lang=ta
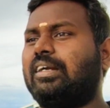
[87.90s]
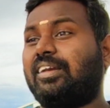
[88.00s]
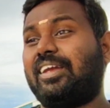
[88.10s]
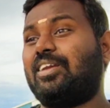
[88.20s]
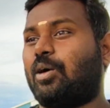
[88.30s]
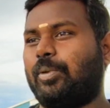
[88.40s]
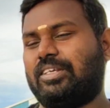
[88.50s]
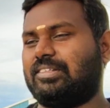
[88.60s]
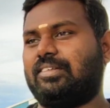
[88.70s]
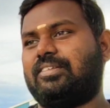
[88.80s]
ட்ரெயின்
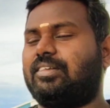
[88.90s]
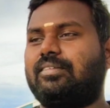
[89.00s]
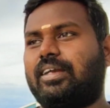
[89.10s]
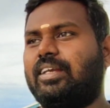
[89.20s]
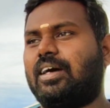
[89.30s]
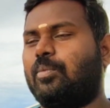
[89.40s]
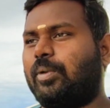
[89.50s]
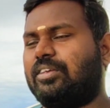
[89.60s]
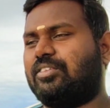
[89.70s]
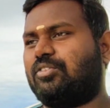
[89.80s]
ஆப்ரேஷன்ஸ் ட்ரெயின்
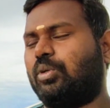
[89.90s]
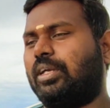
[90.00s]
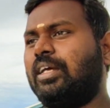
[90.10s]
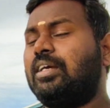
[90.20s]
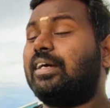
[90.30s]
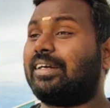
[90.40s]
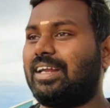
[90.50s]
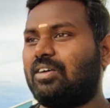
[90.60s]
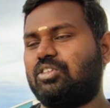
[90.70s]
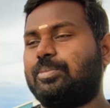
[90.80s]
ஆப்ரேஷன்ஸ் ஒன்று
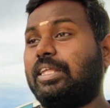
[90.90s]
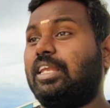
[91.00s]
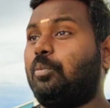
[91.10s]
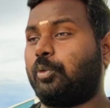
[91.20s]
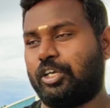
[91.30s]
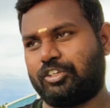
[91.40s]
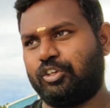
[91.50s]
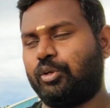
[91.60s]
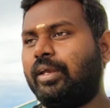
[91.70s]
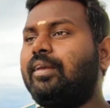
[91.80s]
ரெண்டாவது வந்து பார்த்திங்கன்னா
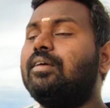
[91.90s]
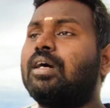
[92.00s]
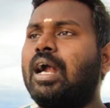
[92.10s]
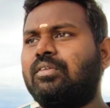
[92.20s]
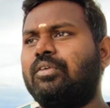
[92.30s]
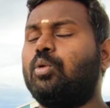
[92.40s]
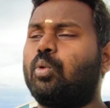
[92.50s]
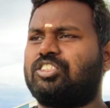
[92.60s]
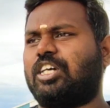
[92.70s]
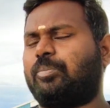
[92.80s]
ப்ரொடக்ஷன் யூனிட் அடுத்து வந்து
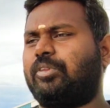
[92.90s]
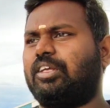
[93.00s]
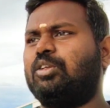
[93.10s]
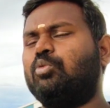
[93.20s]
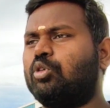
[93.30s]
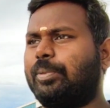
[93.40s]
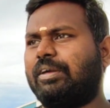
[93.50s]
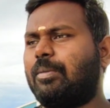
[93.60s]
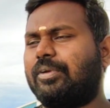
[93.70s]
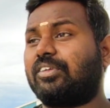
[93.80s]
ஒர்க் ஷாப்ஸ் இது மூணு
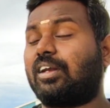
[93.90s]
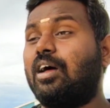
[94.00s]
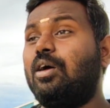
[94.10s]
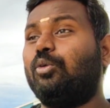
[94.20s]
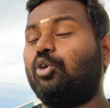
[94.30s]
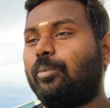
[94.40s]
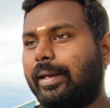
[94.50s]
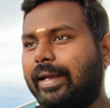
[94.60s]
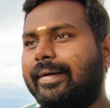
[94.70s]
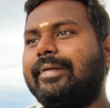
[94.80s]
பிரிவாக பிரிச்சிடலாம் ஸோ ஒரு
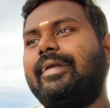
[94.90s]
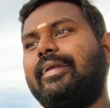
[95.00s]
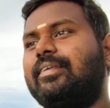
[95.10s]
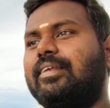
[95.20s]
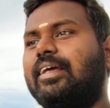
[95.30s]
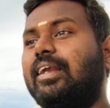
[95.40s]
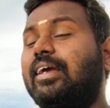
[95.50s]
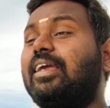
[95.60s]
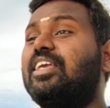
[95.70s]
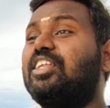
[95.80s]
மெக்கானிக்கல்
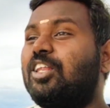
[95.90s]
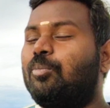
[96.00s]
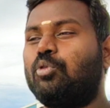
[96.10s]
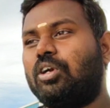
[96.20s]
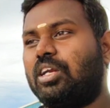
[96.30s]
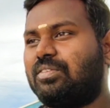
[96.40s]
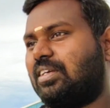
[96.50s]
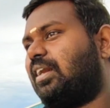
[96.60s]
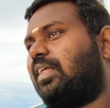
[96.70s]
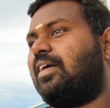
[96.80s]
இன்ஜினியருக்கு இந்த மூணு
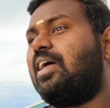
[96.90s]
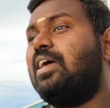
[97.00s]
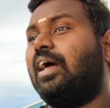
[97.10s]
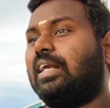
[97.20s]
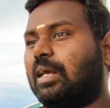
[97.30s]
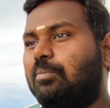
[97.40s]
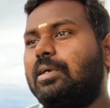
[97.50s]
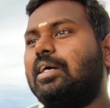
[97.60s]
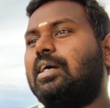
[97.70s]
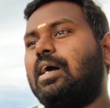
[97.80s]
டிவிஷனில் தான்
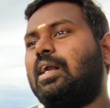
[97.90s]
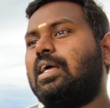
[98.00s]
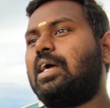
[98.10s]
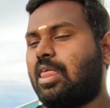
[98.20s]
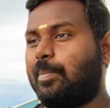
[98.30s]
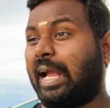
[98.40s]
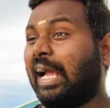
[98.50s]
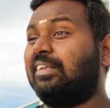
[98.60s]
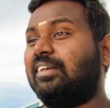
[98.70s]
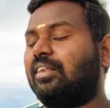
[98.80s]
நம்மளுக்கான அதாவது
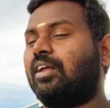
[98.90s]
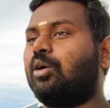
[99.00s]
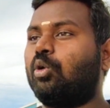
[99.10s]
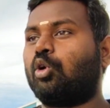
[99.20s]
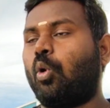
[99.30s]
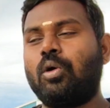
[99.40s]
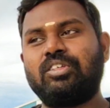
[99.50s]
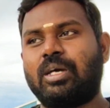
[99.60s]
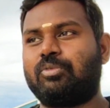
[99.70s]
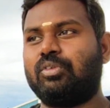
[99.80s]
மெக்கா இன்ஜினியர்ஸ்க்கான ஒரு
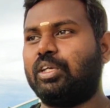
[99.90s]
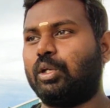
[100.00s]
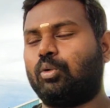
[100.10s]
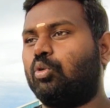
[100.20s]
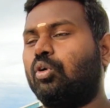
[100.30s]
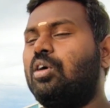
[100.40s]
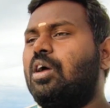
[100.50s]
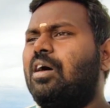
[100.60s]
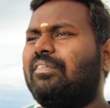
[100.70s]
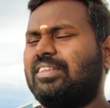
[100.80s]
கோர் ஜாப்ஸ் வந்து இருக்கும்
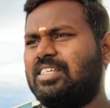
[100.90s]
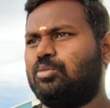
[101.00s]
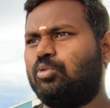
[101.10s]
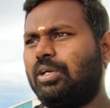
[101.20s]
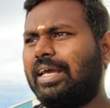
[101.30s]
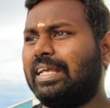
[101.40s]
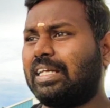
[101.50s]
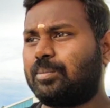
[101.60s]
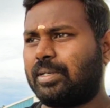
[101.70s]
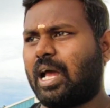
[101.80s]
ஃபஸ்ட்டு இந்த மூணில்
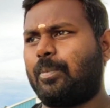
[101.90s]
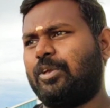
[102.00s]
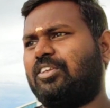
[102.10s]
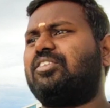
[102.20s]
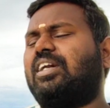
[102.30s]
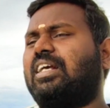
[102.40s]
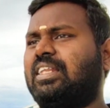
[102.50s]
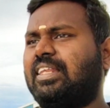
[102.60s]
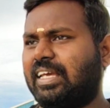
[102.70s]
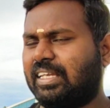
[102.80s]
என்னென்ன மாதிரி ஆப்ரேஷன்ஸ்
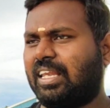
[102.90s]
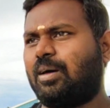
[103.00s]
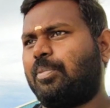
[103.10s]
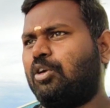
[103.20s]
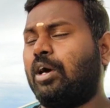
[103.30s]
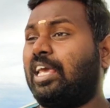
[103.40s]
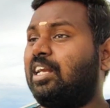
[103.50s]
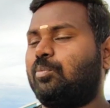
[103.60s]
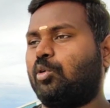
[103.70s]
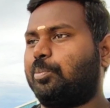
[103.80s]
நடக்குது இதில் என்னெல்லாம் பண்ணுவாங்க
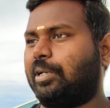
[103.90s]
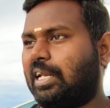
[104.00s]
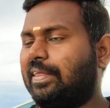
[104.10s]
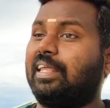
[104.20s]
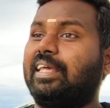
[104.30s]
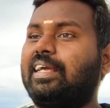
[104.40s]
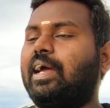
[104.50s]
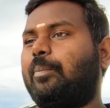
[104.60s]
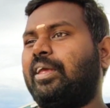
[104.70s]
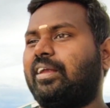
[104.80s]
என்னென்ன பொறுப்புகள்லாம் இதில்
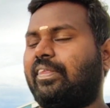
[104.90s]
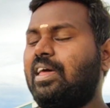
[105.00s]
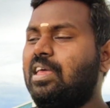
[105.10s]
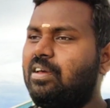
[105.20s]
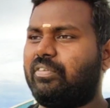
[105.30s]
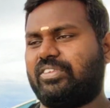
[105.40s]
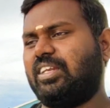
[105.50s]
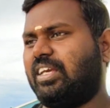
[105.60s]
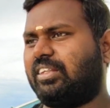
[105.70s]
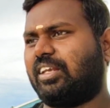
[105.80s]
இருக்குது அப்படிங்கிறத ஃபஸ்ட்டு நீங்கள்